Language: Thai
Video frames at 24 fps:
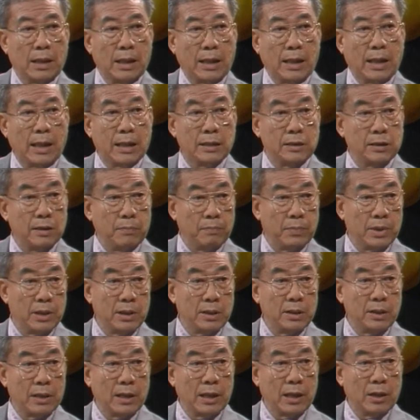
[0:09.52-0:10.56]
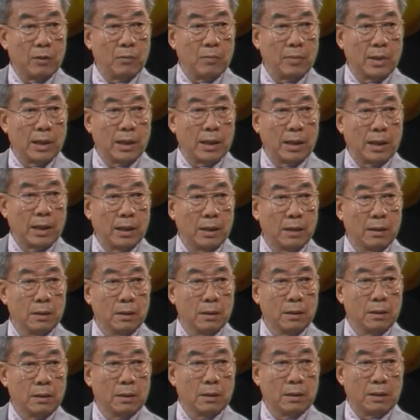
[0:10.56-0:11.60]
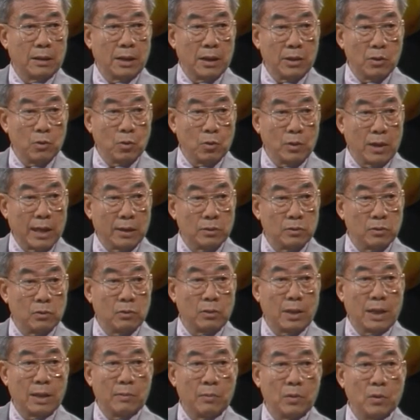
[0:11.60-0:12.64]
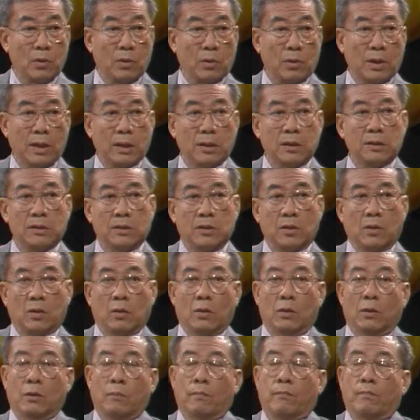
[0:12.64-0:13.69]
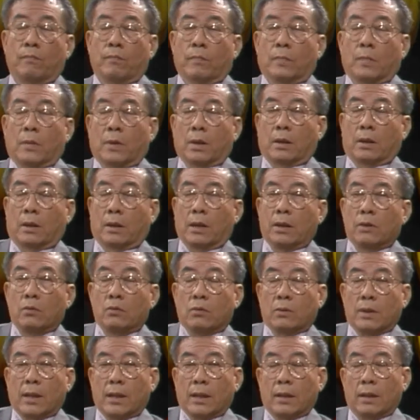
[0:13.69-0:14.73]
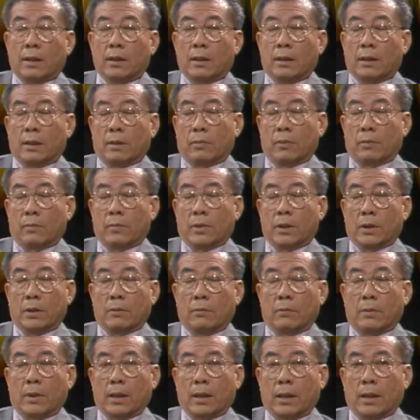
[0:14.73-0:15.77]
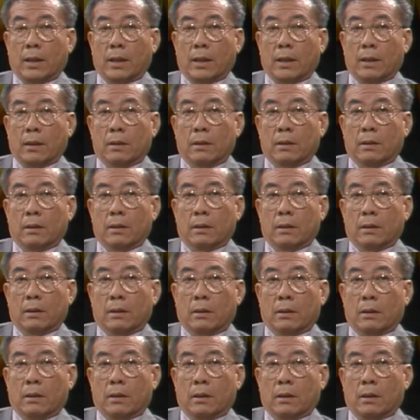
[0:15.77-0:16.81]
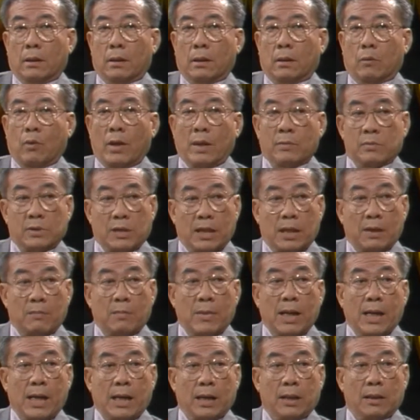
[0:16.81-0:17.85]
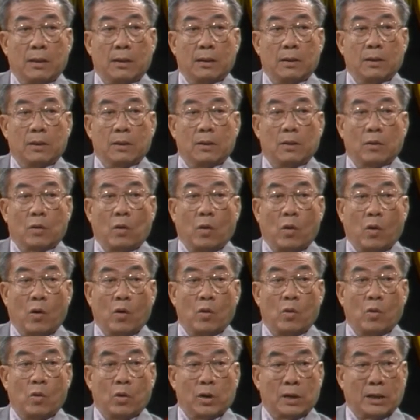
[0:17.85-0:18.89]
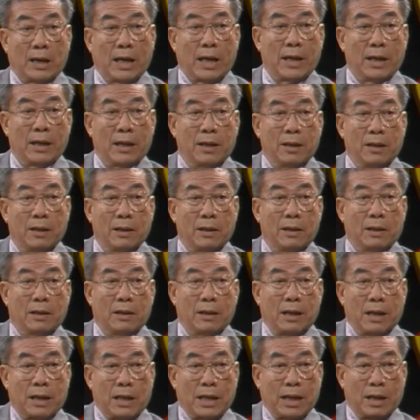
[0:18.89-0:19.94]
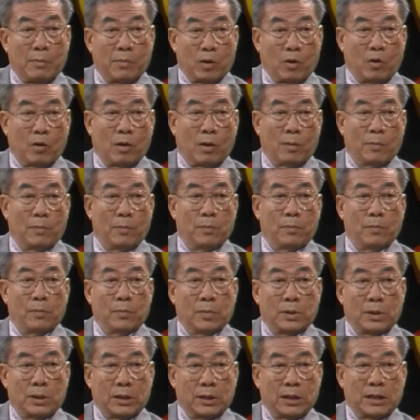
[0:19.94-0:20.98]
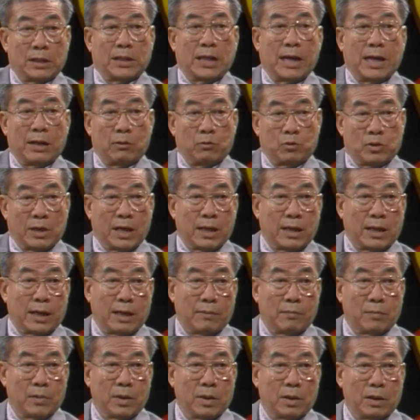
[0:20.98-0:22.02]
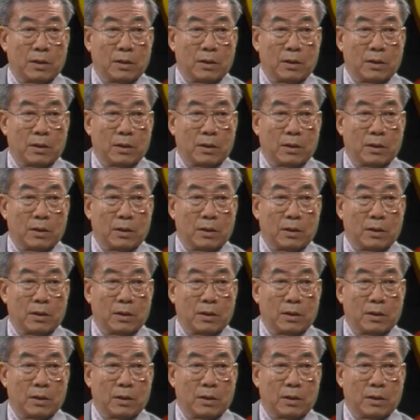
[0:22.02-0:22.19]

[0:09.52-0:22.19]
ห้าสิบปีที่แล้วมาในยุคหลังสงครามโลกครั้งที่สองในยุคนั้นเนี่ยผมคิดว่าความสามารถของคนไทยในการประกอบกิจการอุตสาหกรรมเนี่ย